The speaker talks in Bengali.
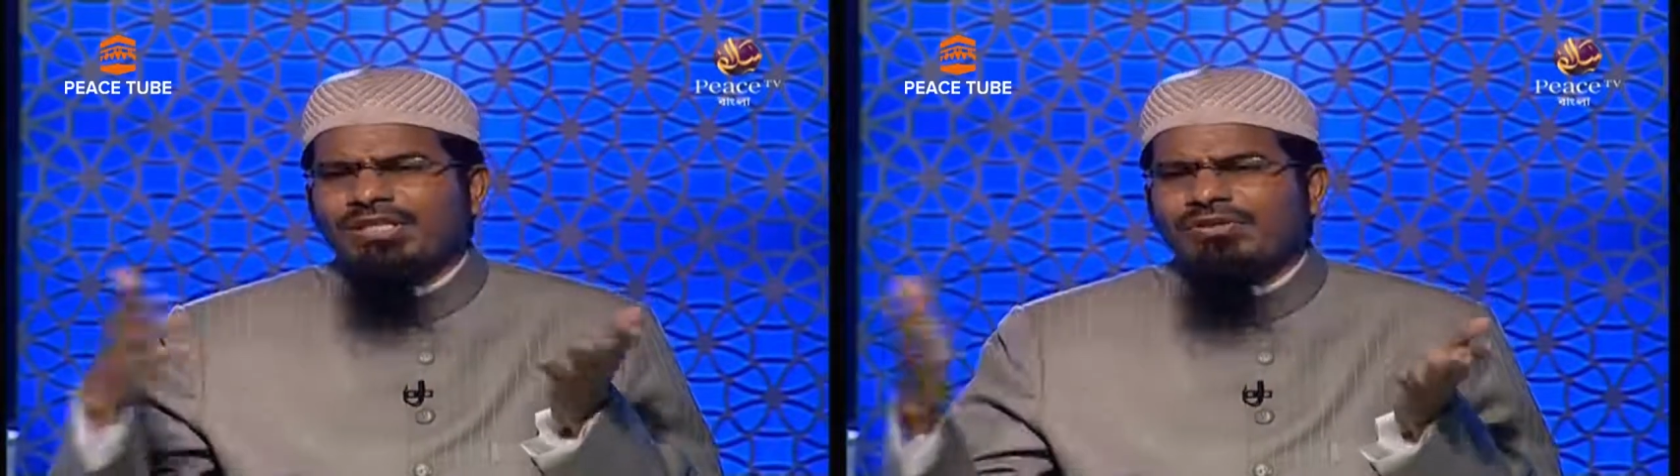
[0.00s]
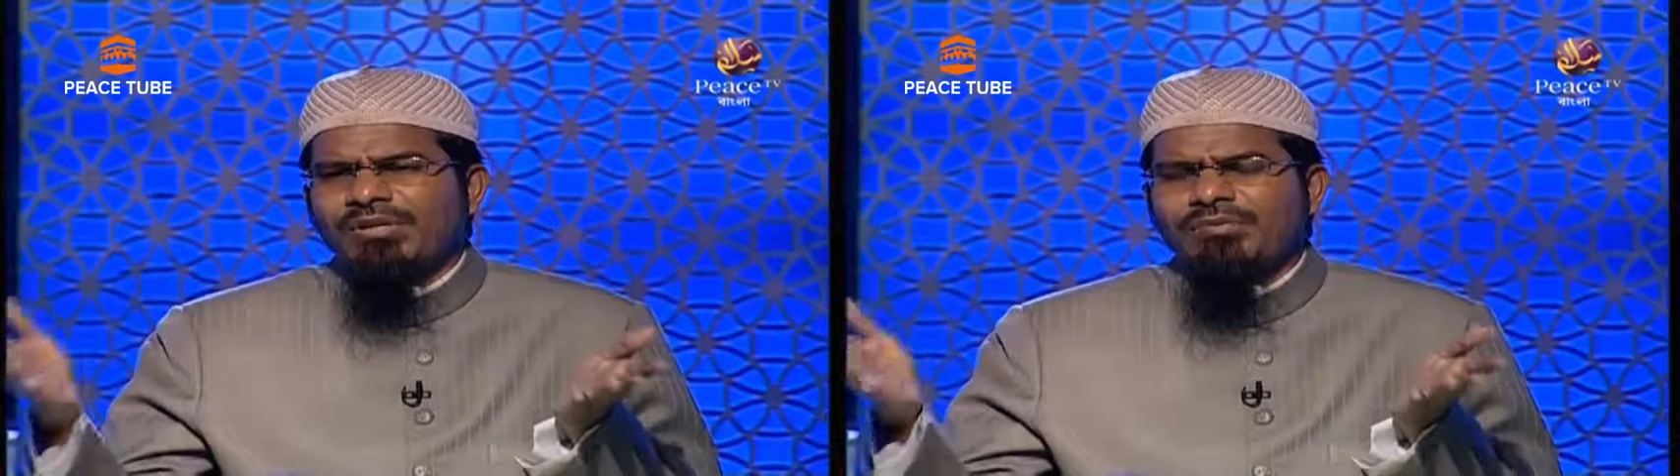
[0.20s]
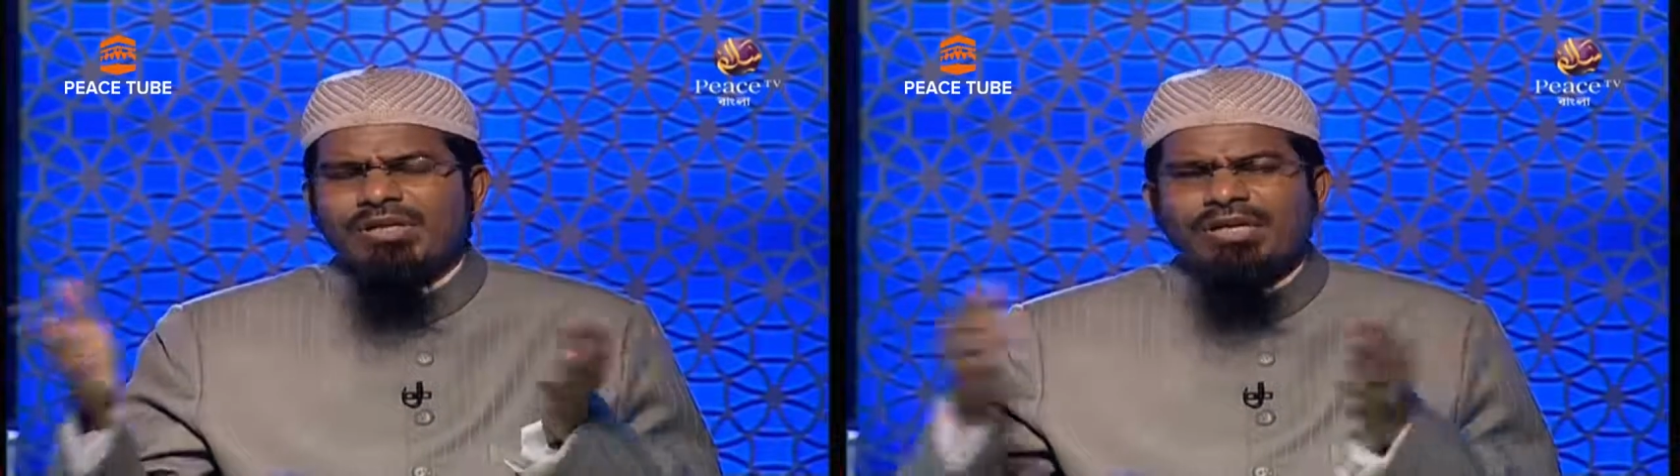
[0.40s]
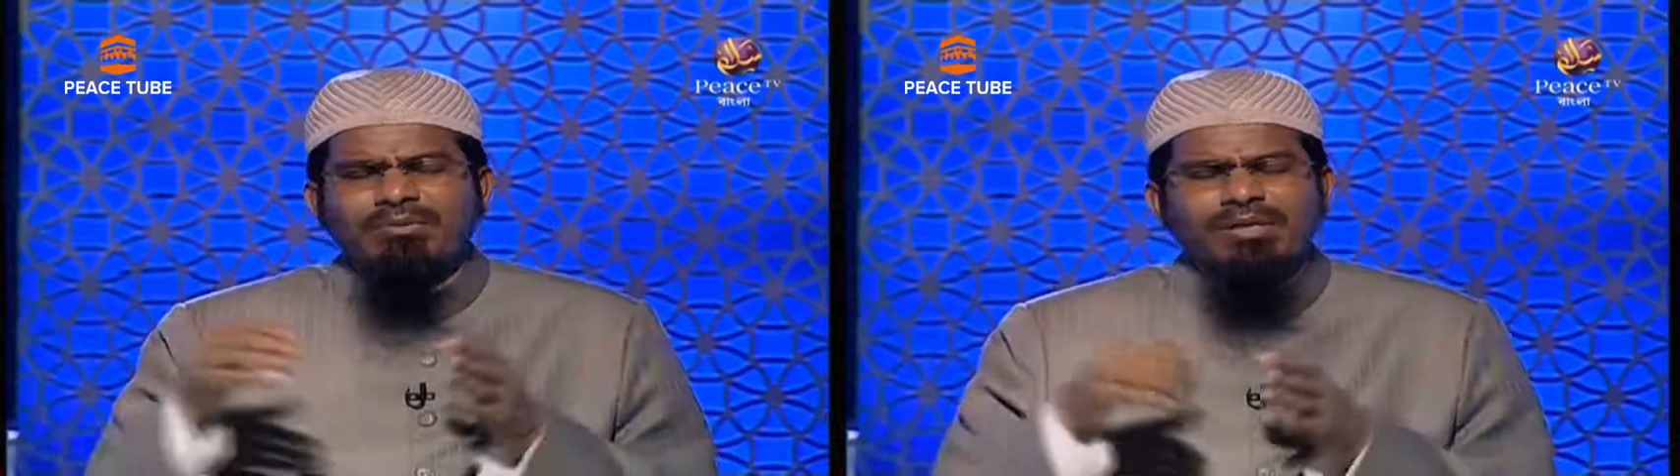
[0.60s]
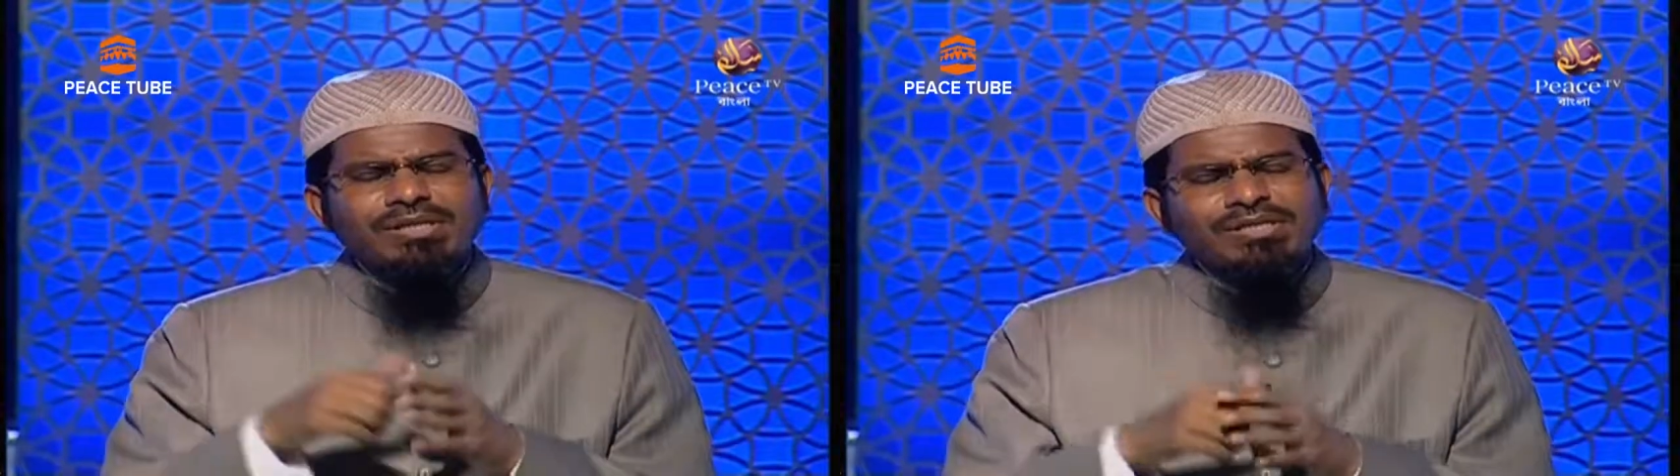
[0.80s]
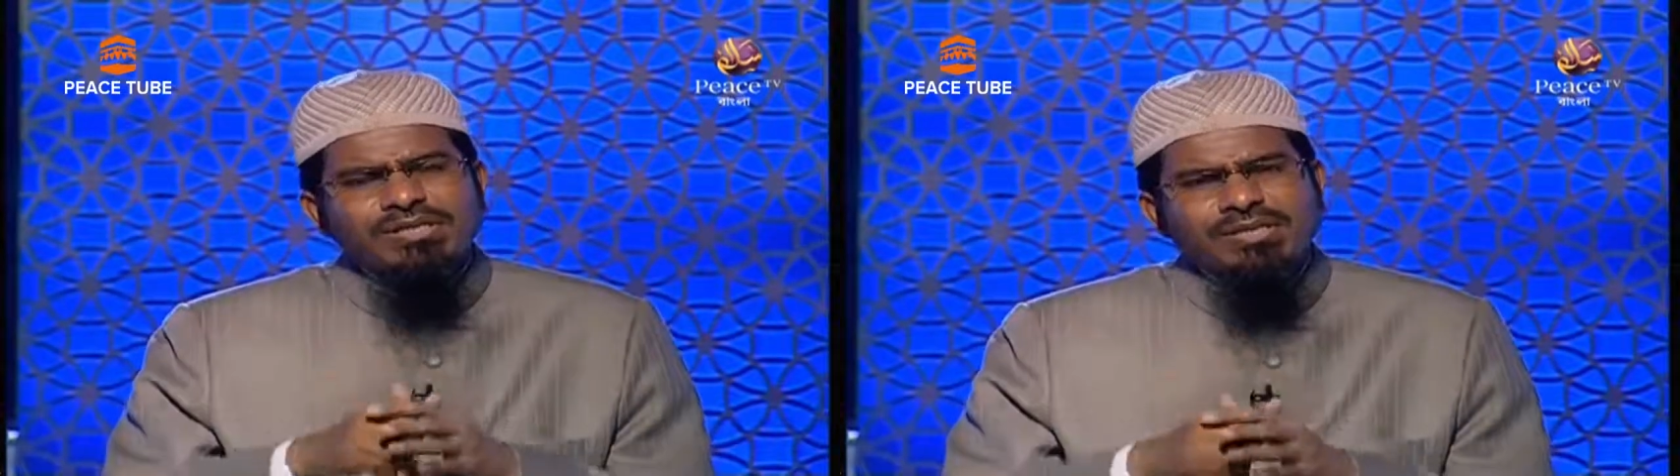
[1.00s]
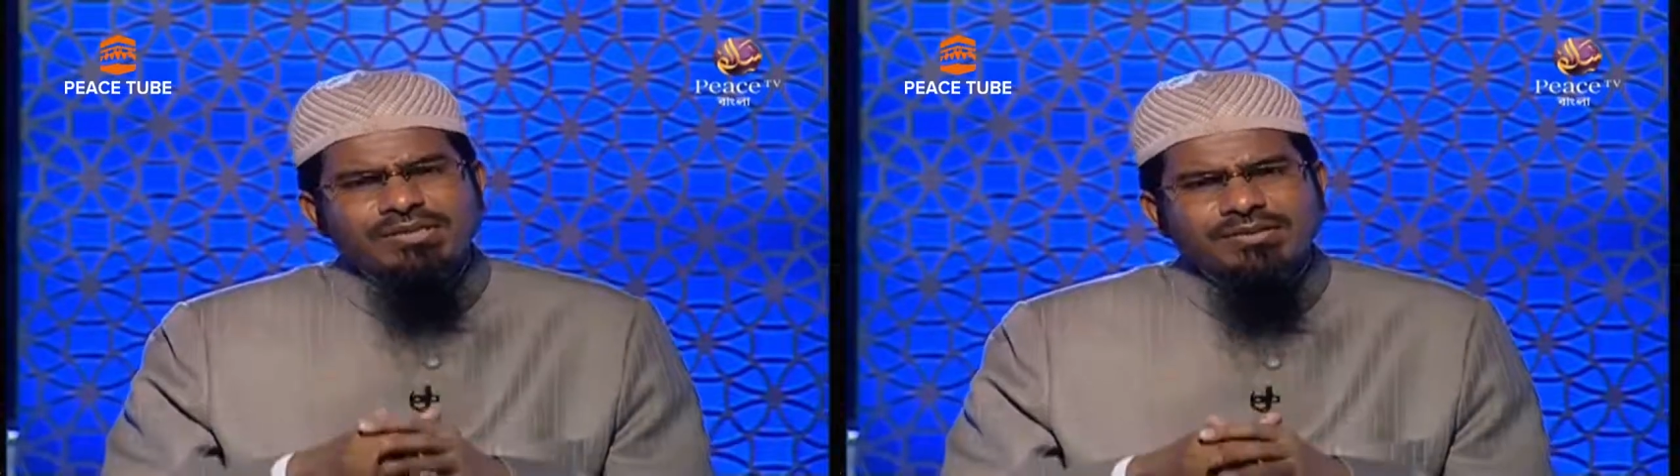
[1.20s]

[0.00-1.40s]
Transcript: চাদর আবার নামায় নিচ্ছেন